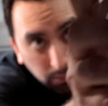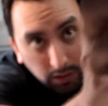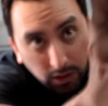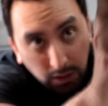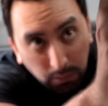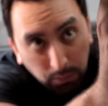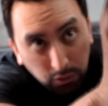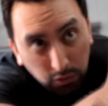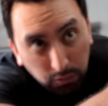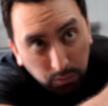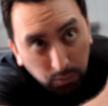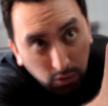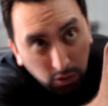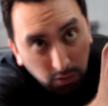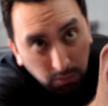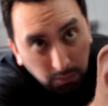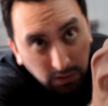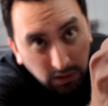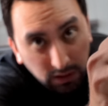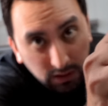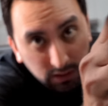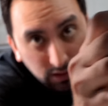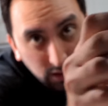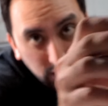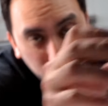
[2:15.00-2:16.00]
Pero pues
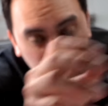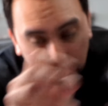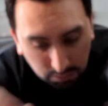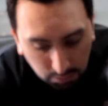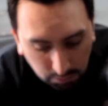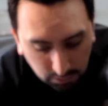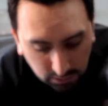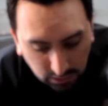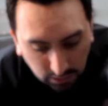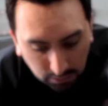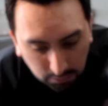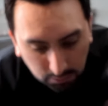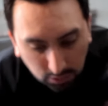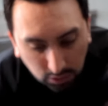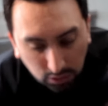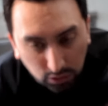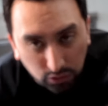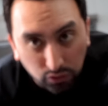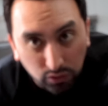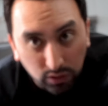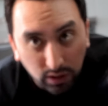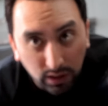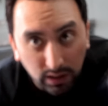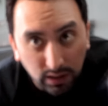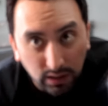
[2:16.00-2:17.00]
por mientras metemos
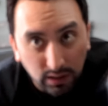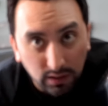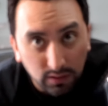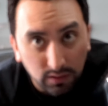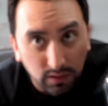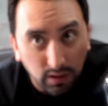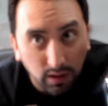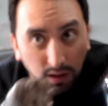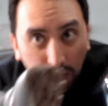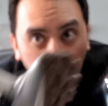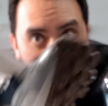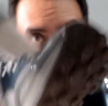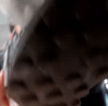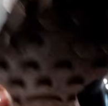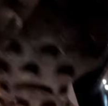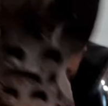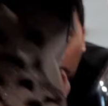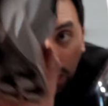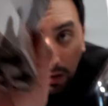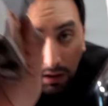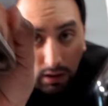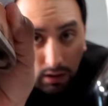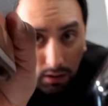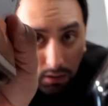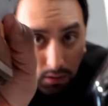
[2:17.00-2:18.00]
los tenis.
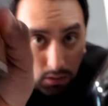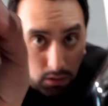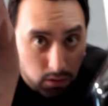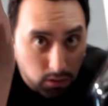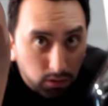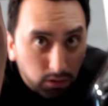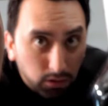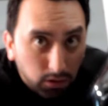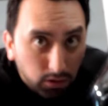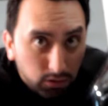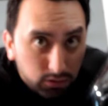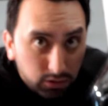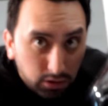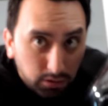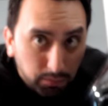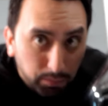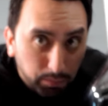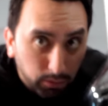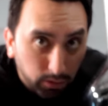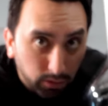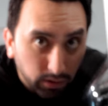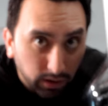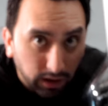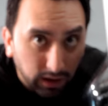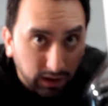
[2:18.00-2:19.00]

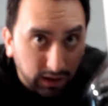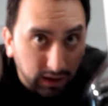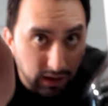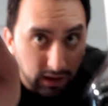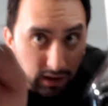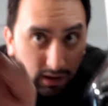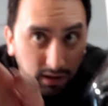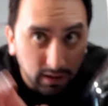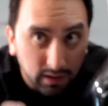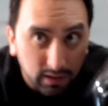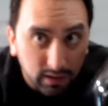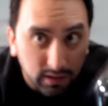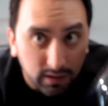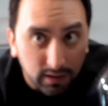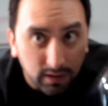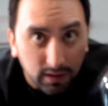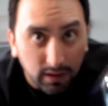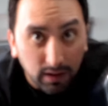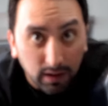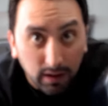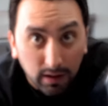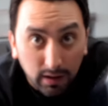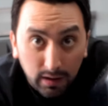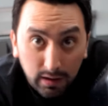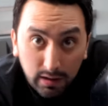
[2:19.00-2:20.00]
Otro por acá.
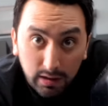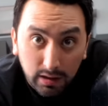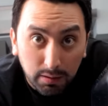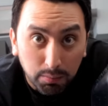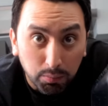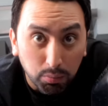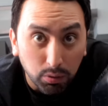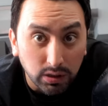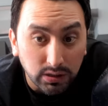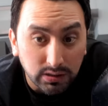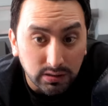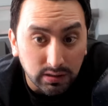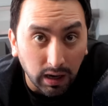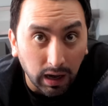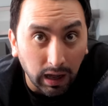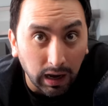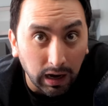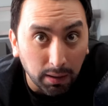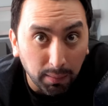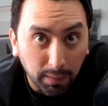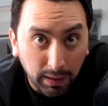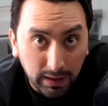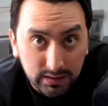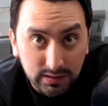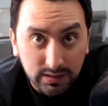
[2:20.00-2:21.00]
Y pues
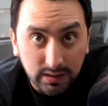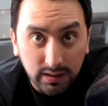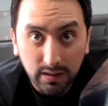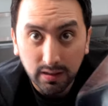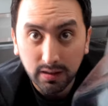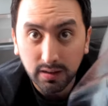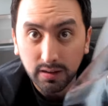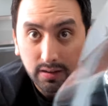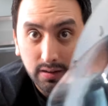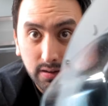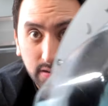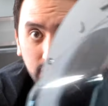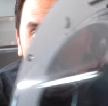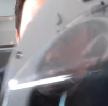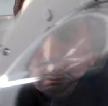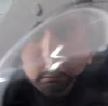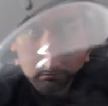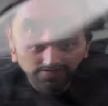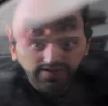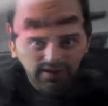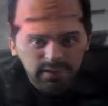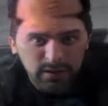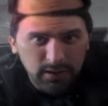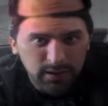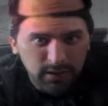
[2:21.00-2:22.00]
a lavarse.
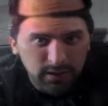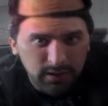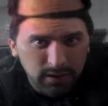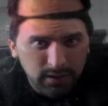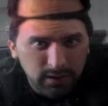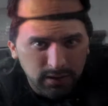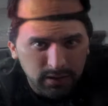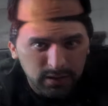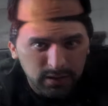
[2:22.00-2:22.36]
Lo